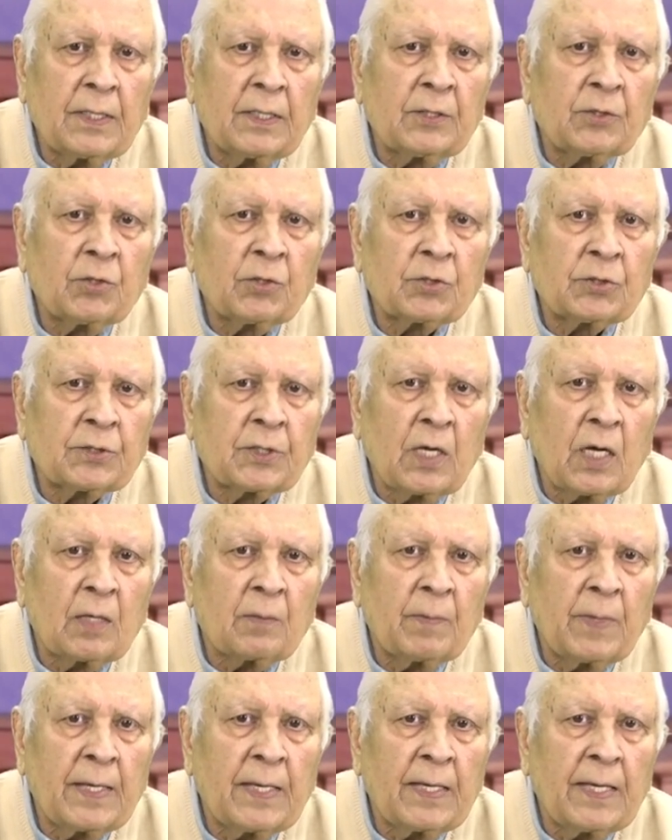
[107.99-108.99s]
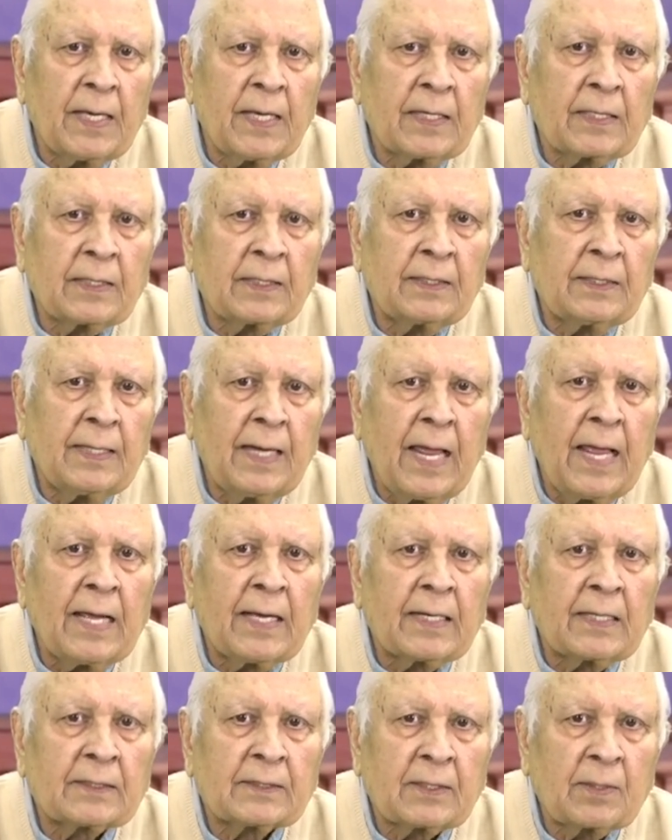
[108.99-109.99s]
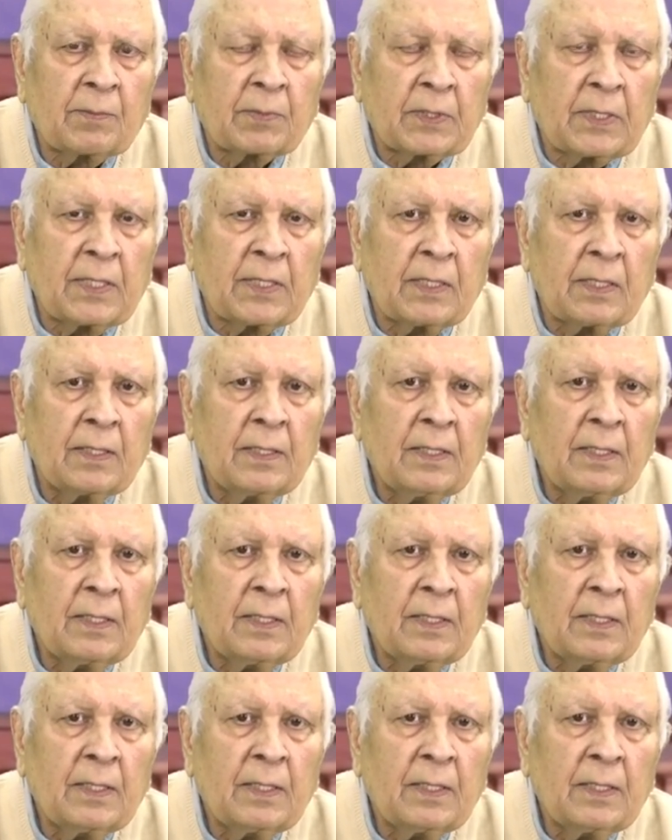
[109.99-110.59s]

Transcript: हिंदुस्तान में एक नए किस्म की